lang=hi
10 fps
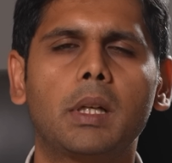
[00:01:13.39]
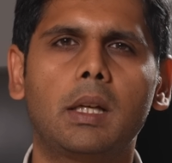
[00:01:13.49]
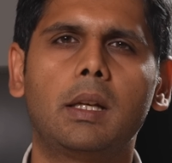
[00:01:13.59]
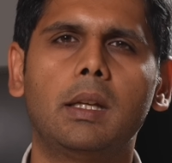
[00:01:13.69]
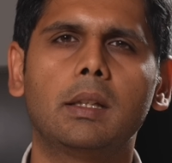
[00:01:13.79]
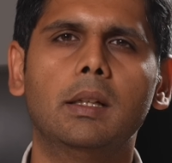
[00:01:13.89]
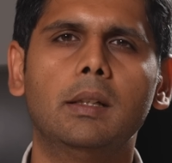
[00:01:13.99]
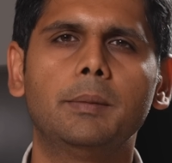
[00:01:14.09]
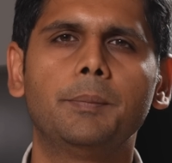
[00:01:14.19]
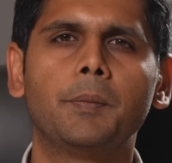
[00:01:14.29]
बना रहेगा
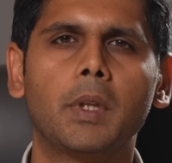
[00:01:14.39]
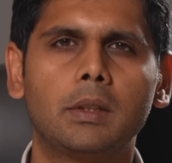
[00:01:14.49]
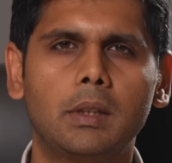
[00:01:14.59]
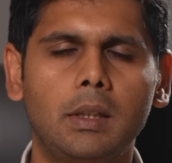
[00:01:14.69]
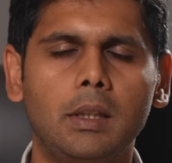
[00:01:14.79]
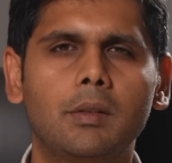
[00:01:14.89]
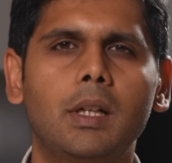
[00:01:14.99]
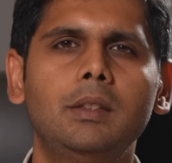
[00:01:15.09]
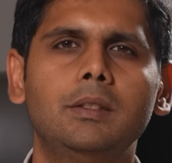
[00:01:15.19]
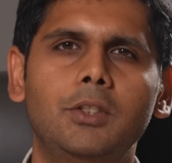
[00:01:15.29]

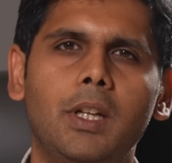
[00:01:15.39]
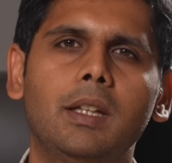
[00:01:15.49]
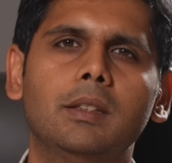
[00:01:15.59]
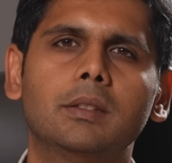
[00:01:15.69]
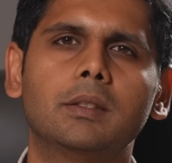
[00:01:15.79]
धन्यवाद जय हिंद